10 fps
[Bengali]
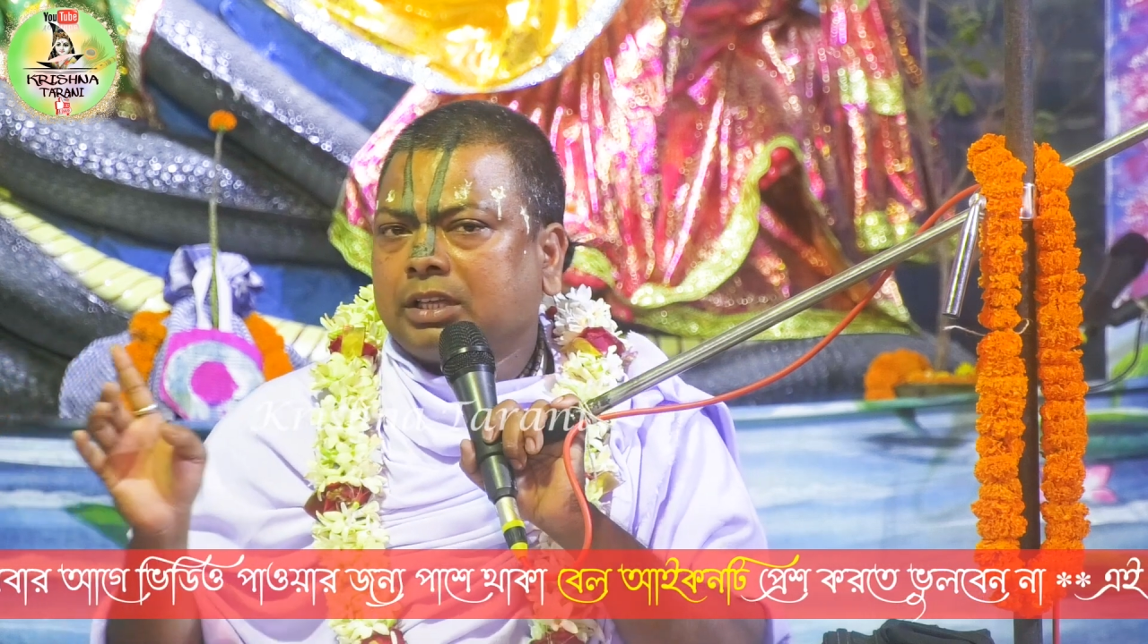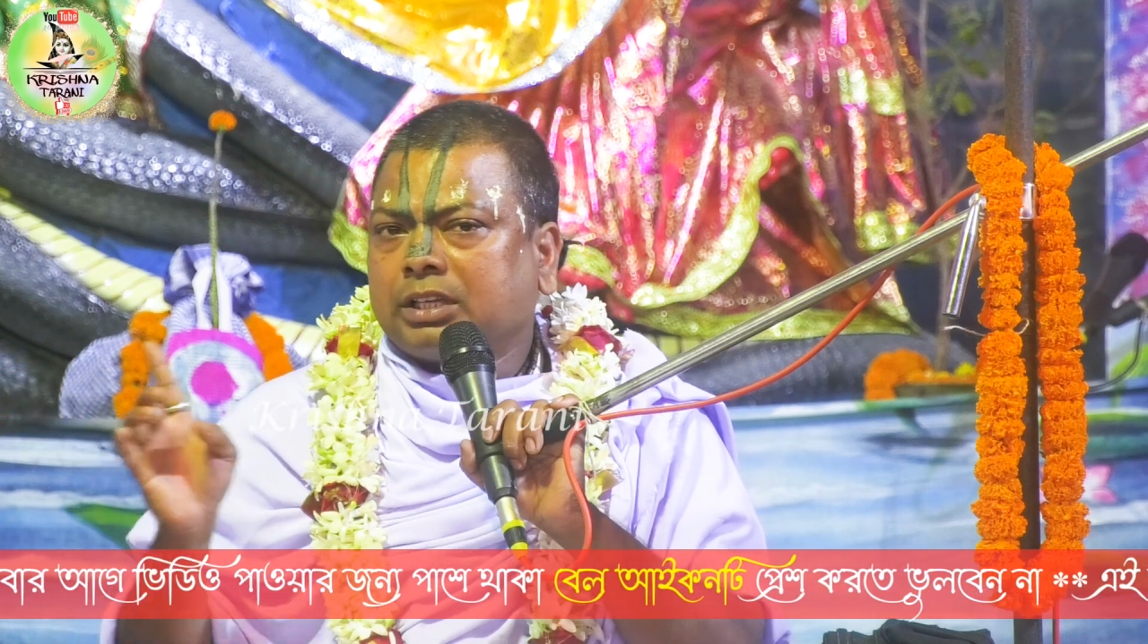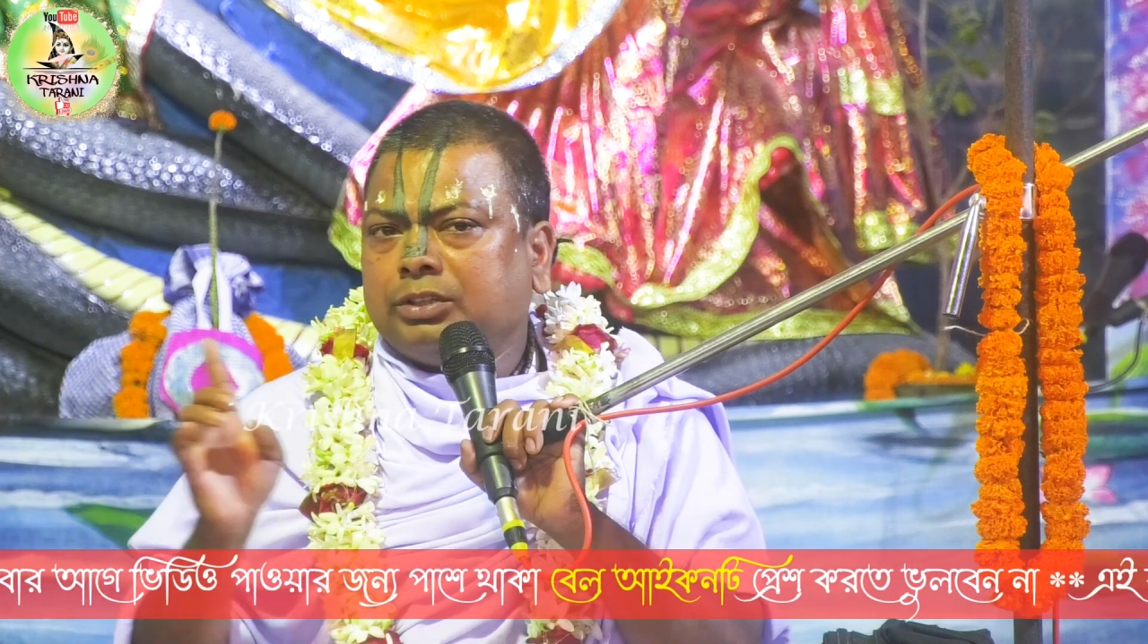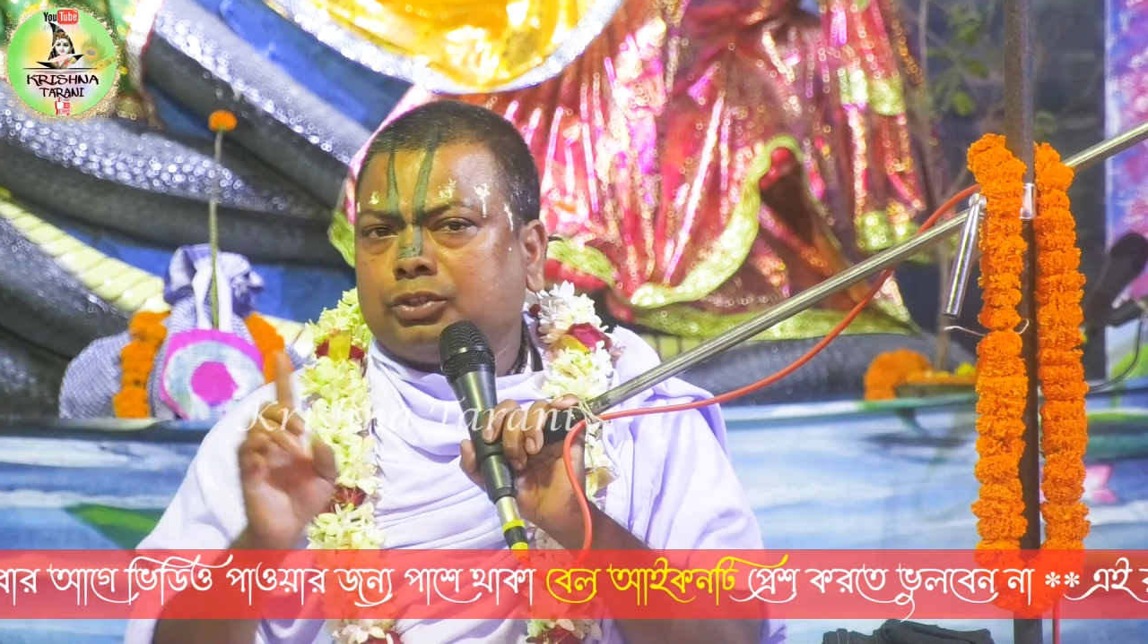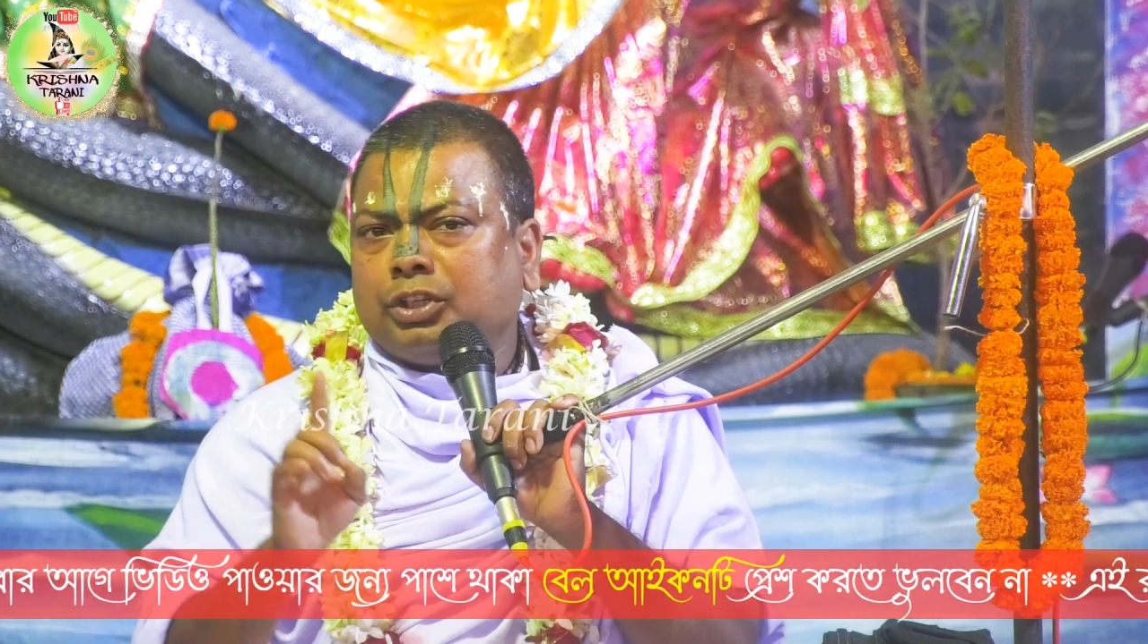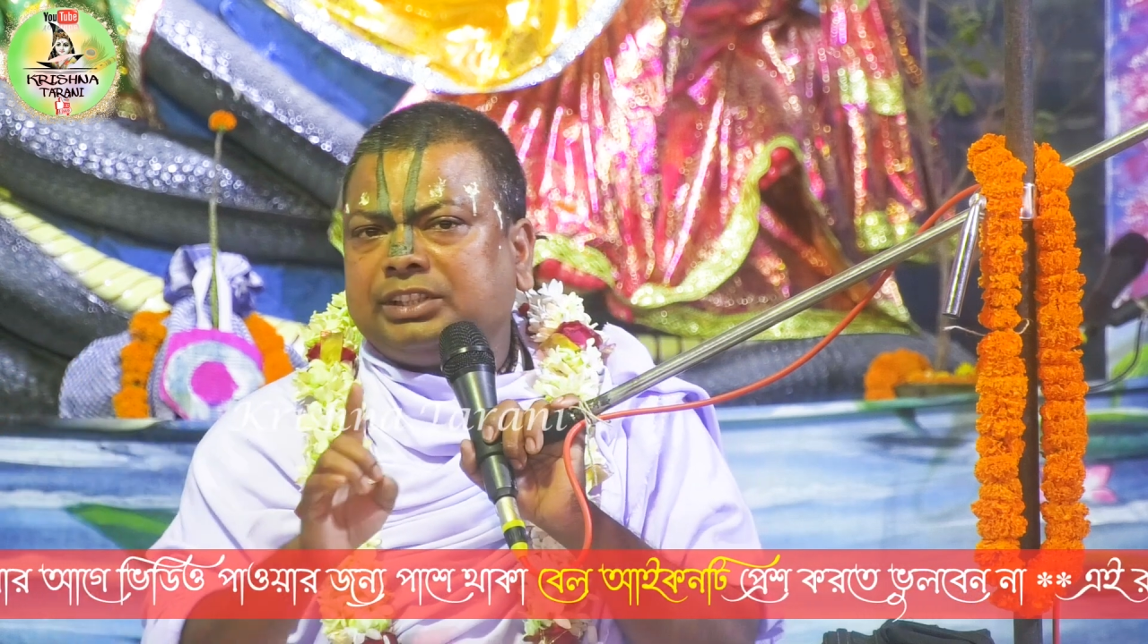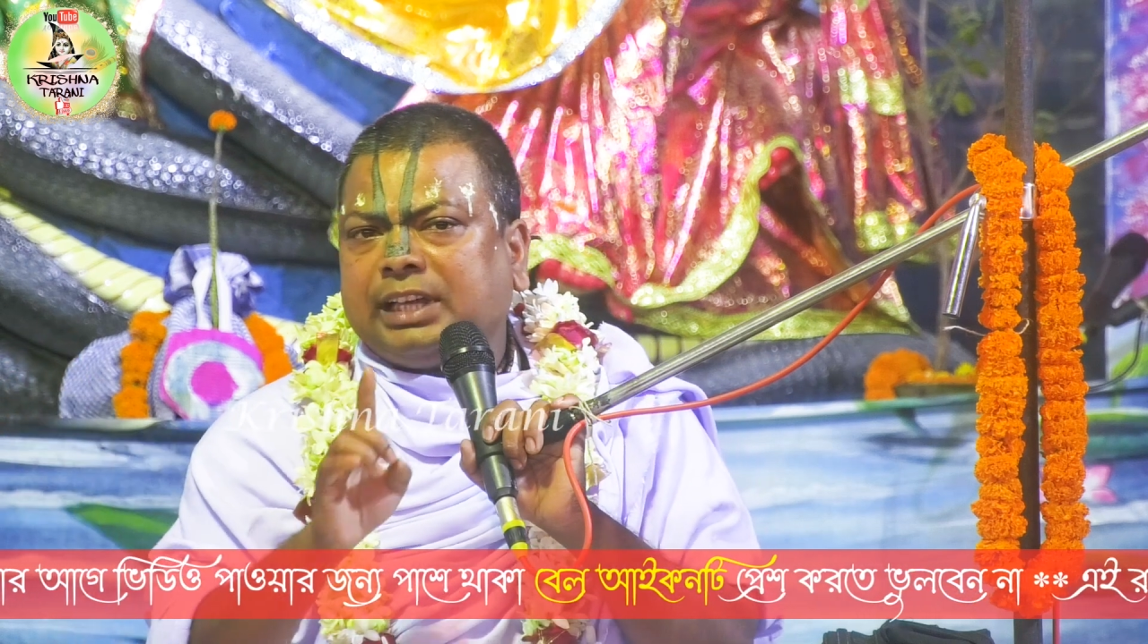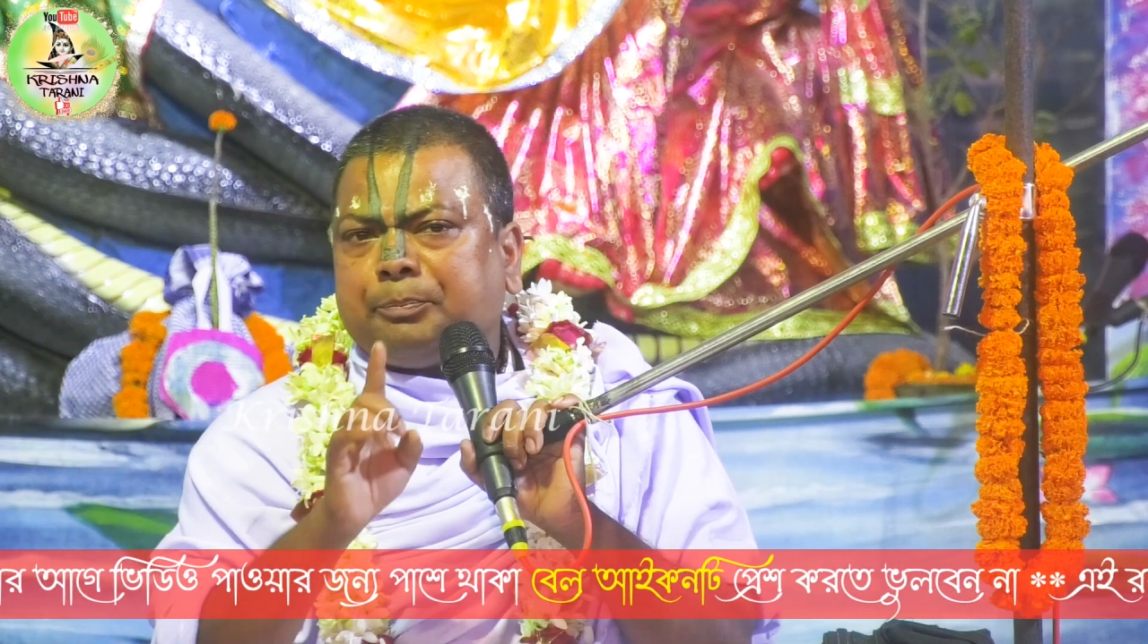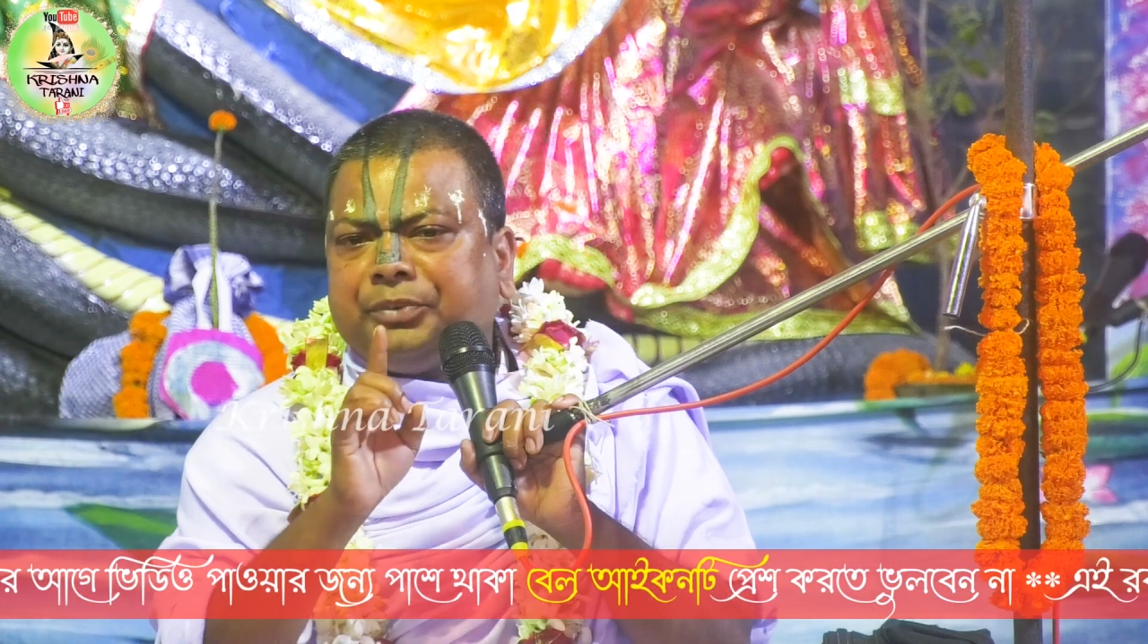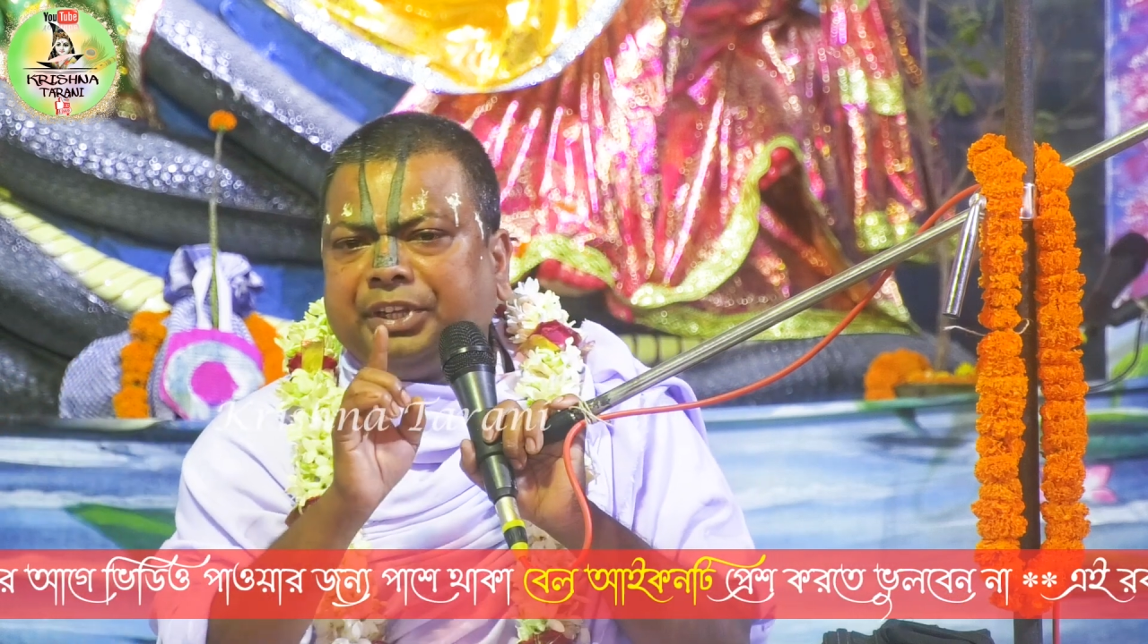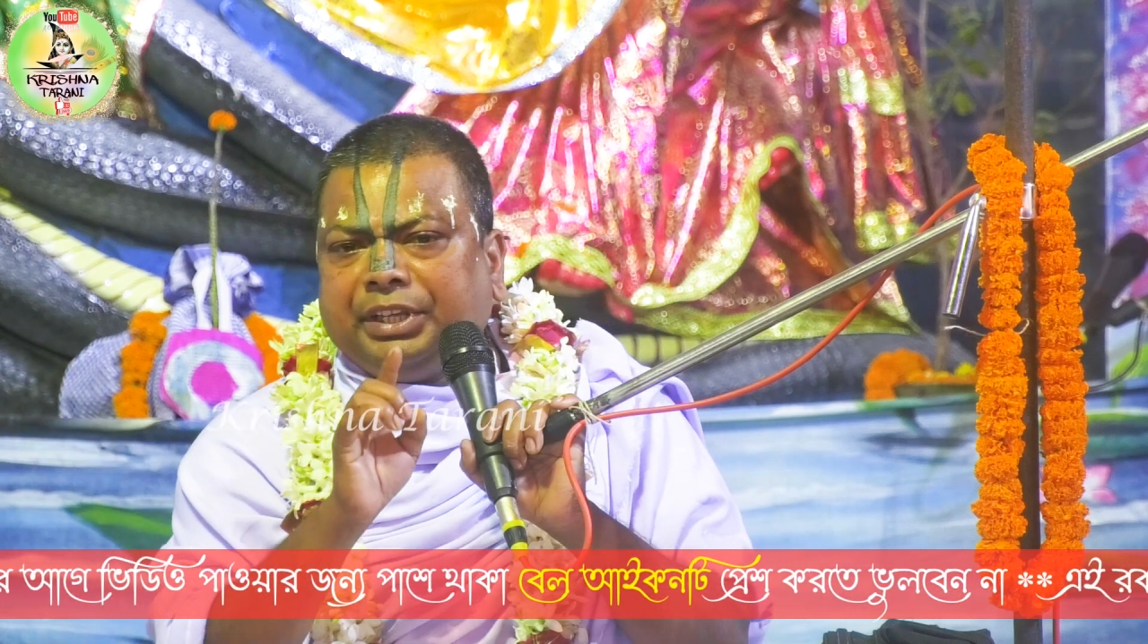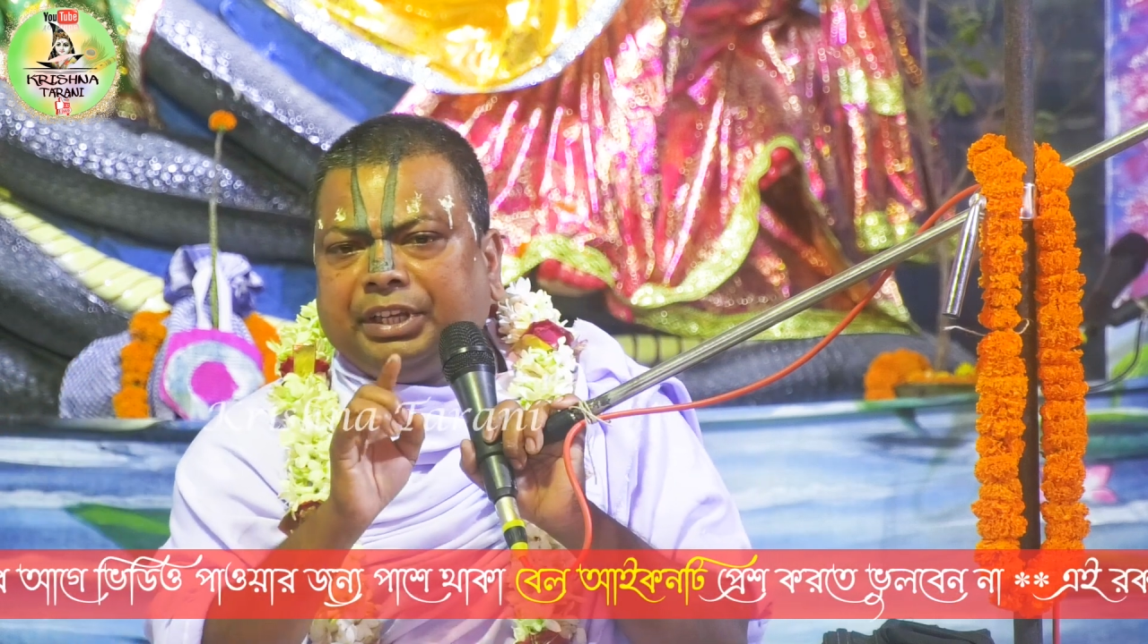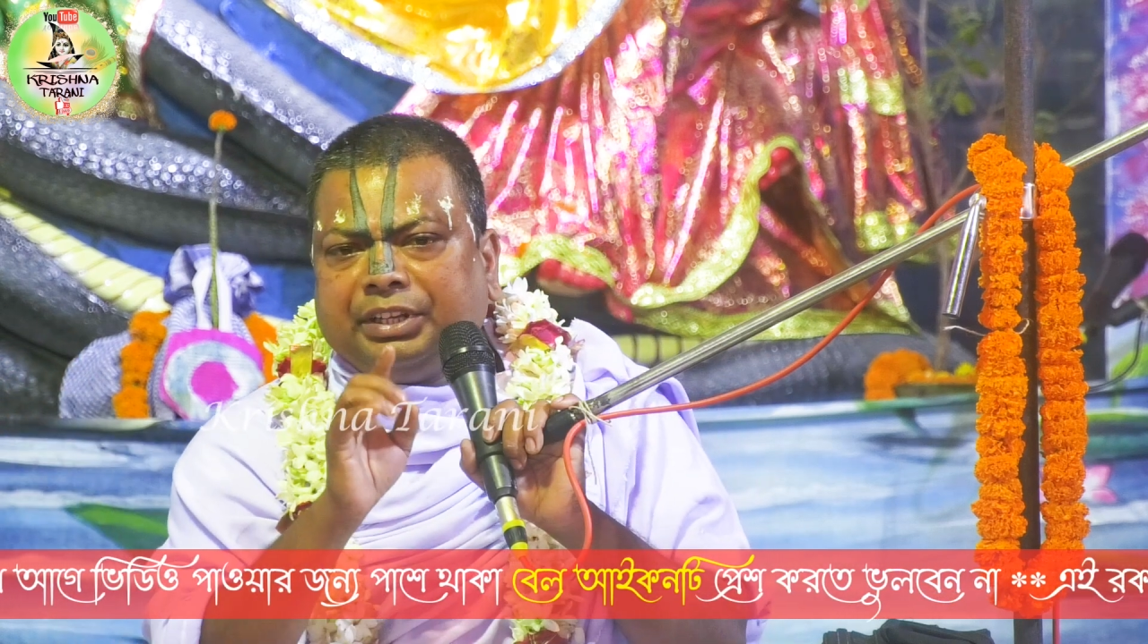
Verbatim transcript: কিন্তু যদি আপনি